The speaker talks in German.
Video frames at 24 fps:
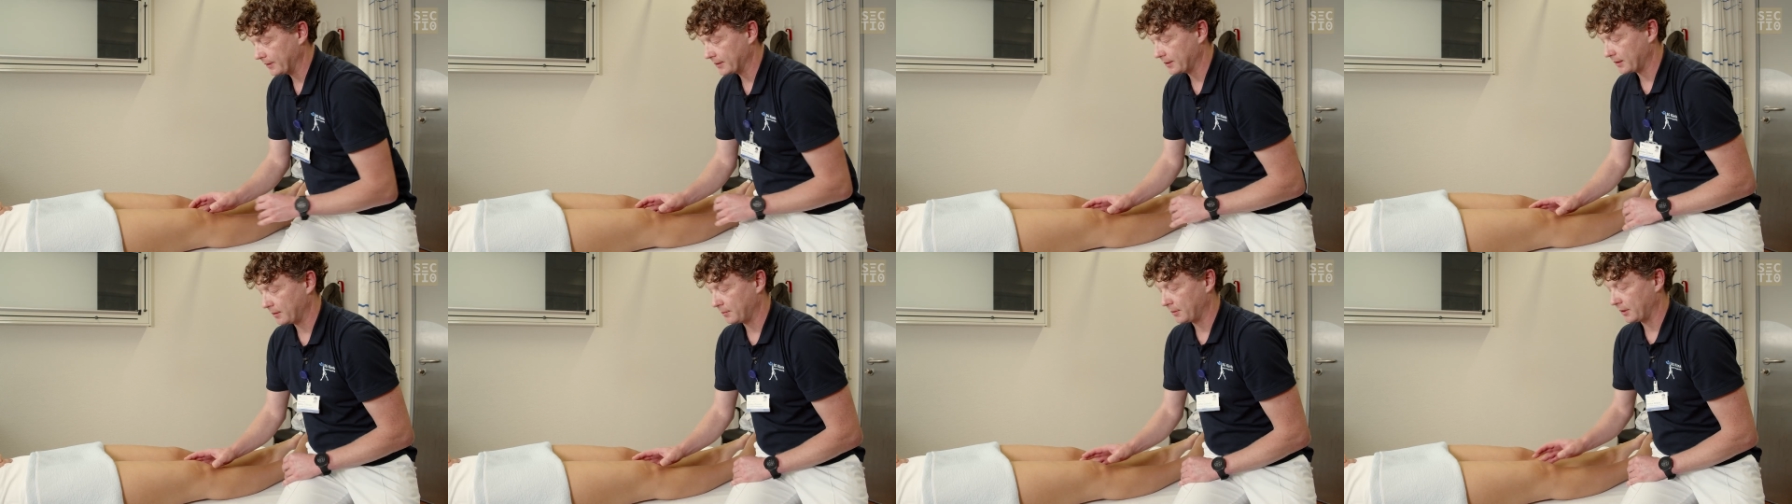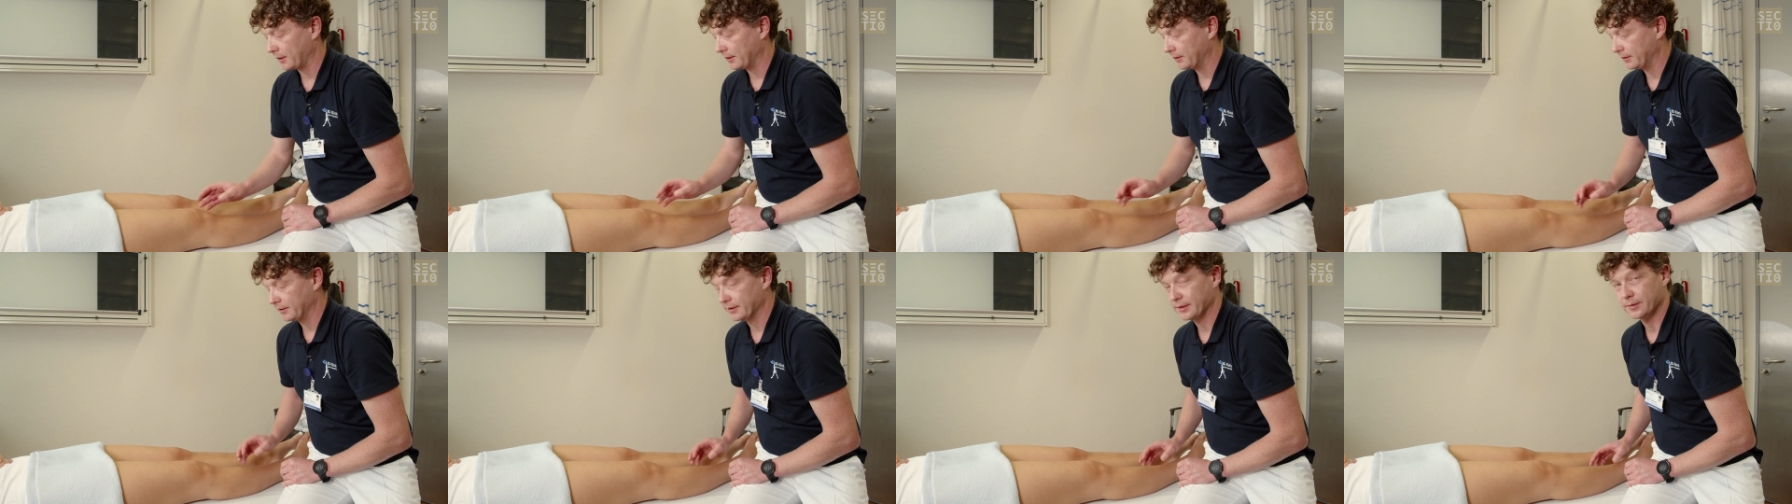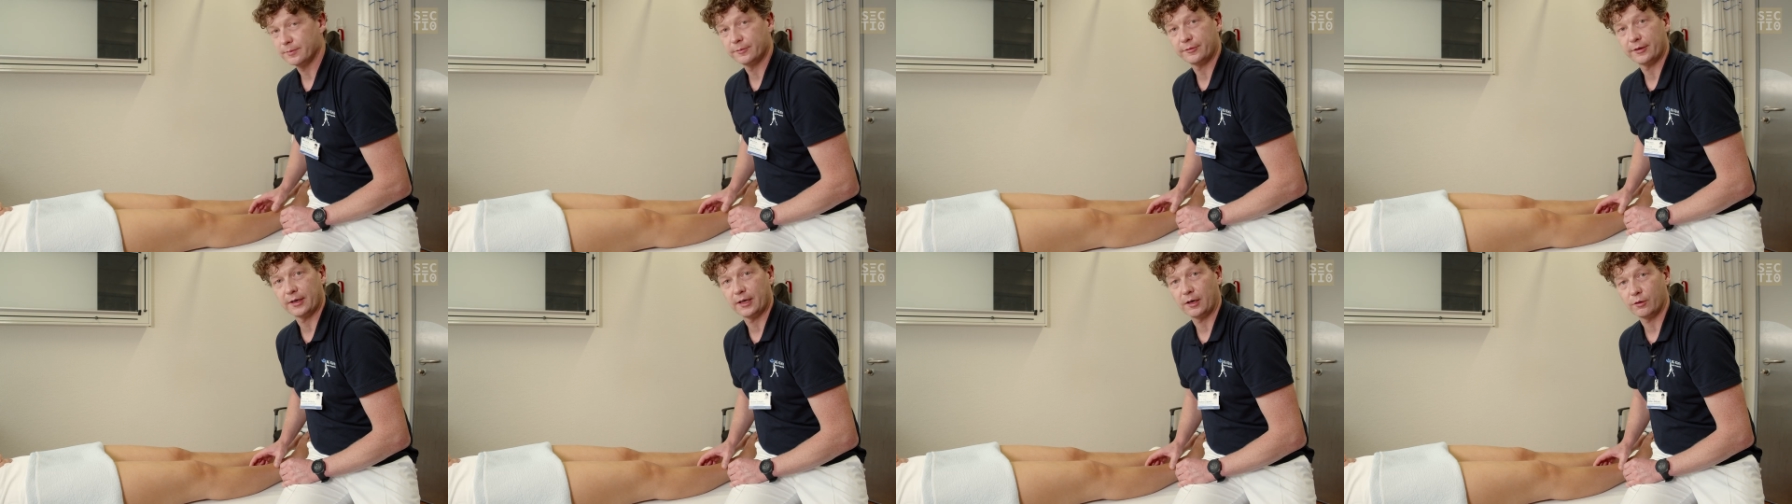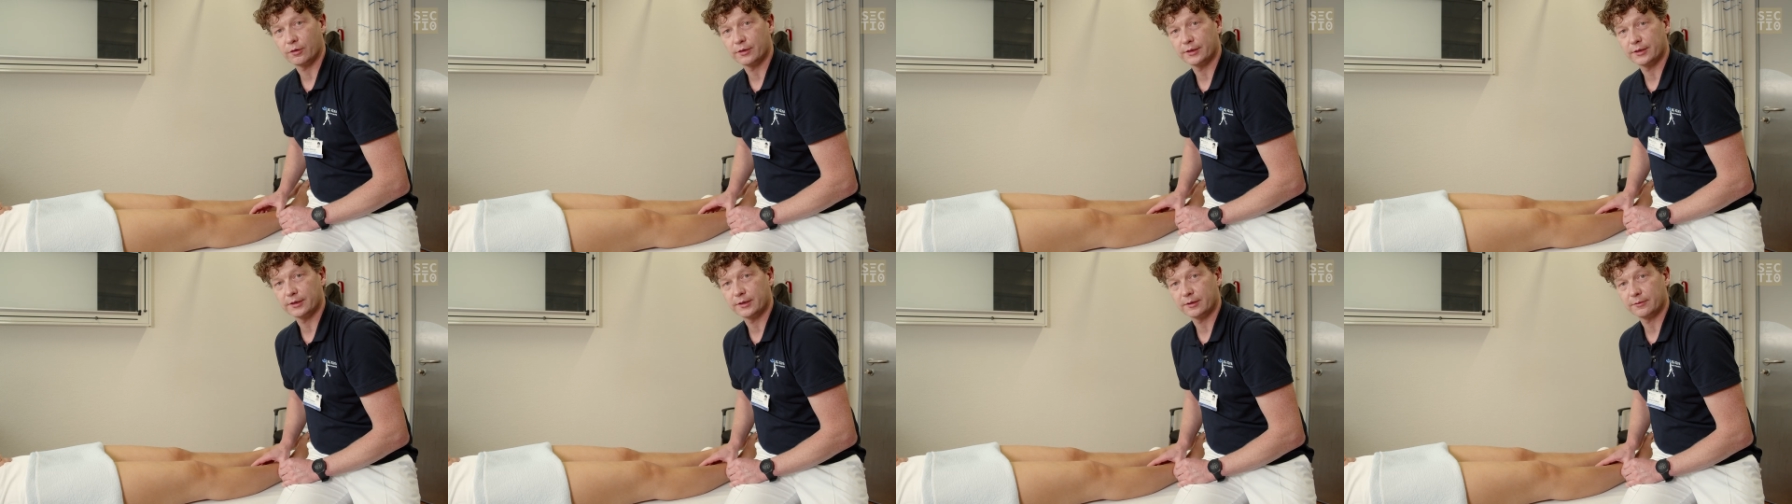was aber in diesem Fall
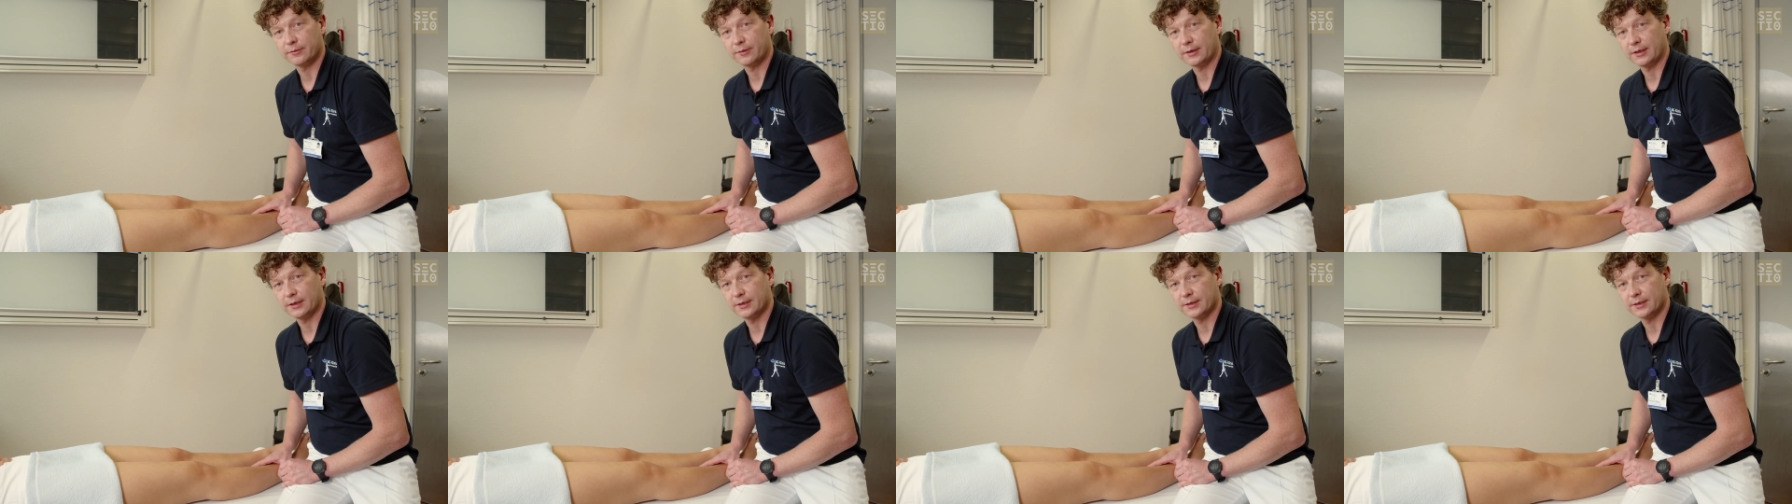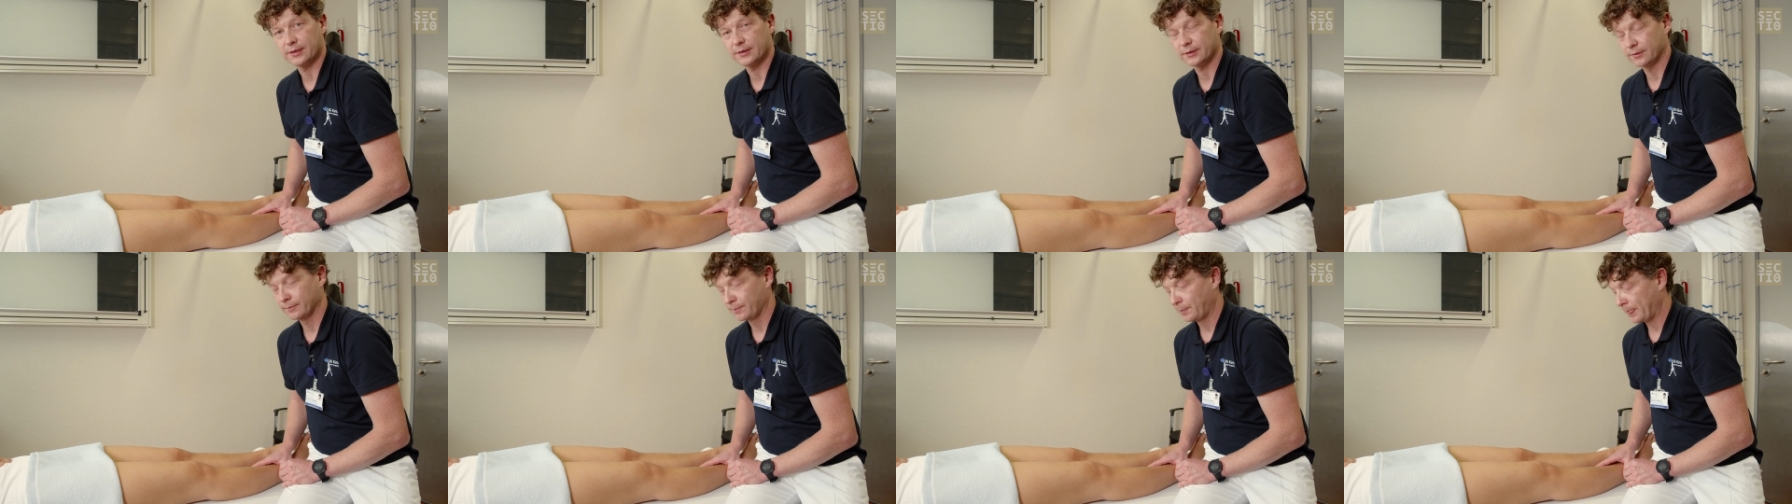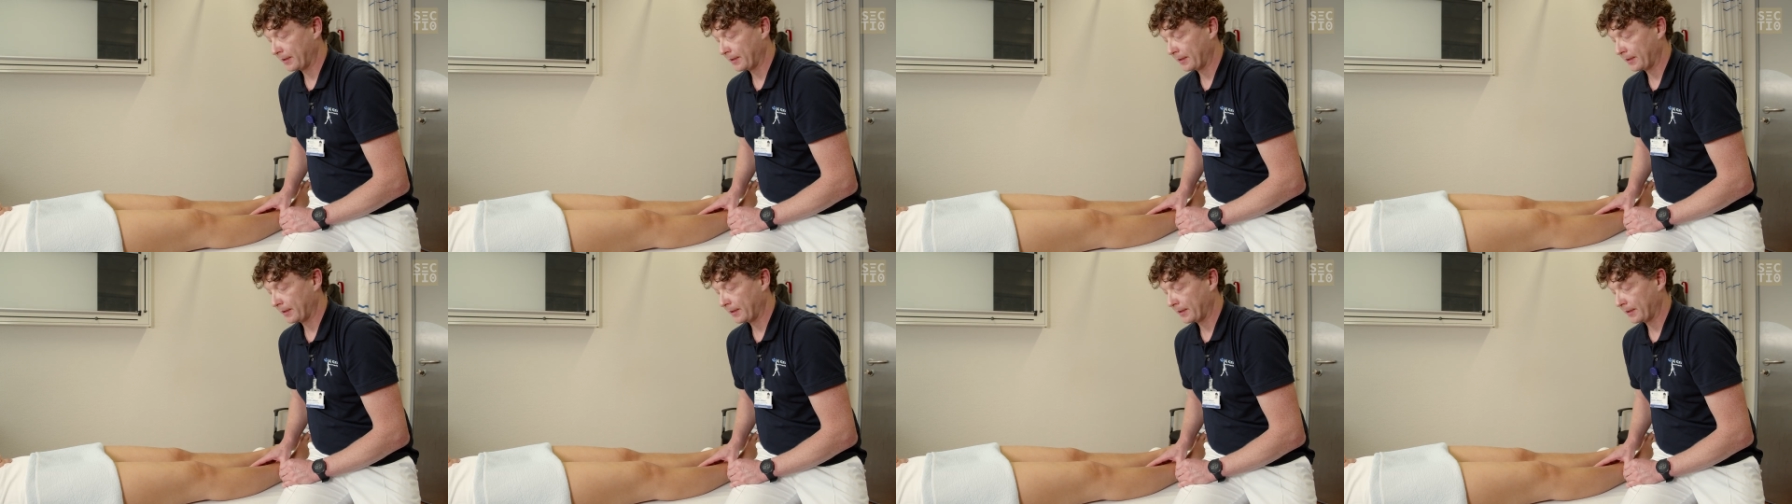auch nicht der Fall ist.